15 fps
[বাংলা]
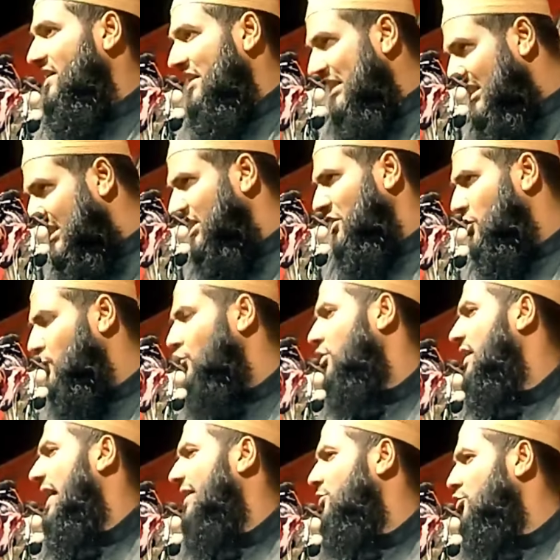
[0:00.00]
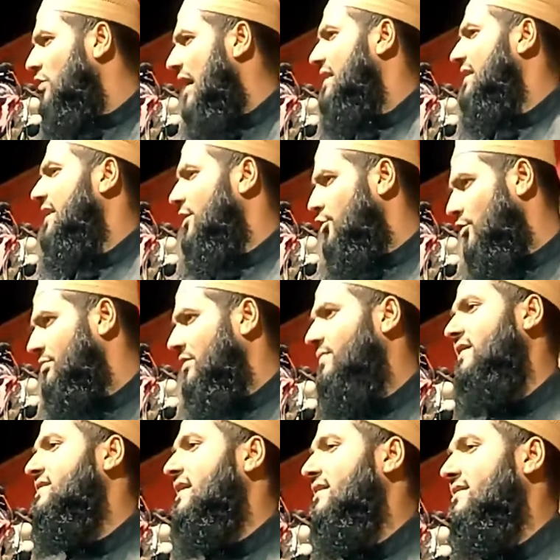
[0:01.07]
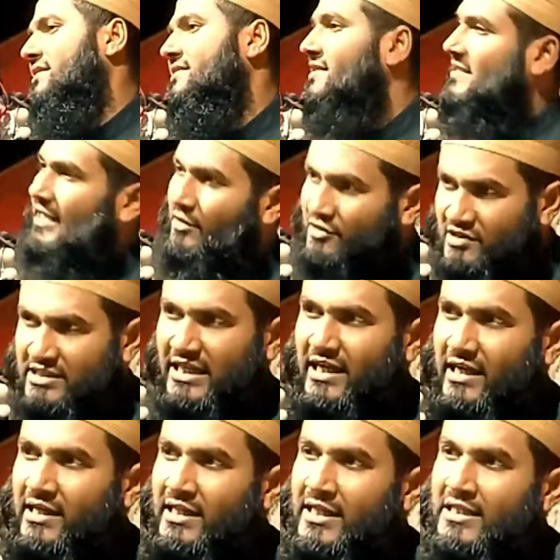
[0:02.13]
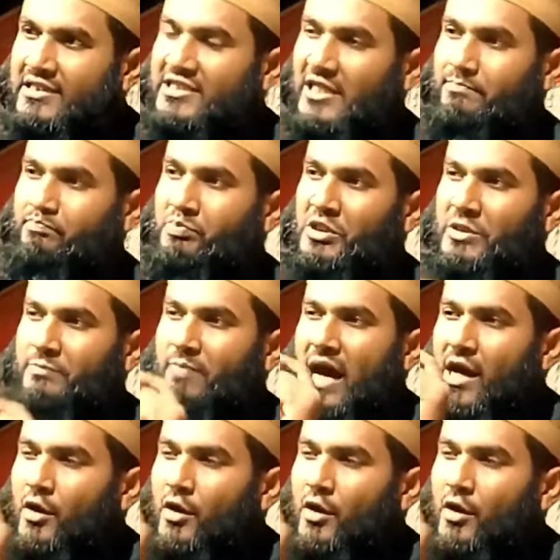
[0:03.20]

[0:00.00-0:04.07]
সব থেকে নিকৃষ্ট খাদ্য আল্লাহ নবীর ভাষাতে সেটা হচ্ছে যে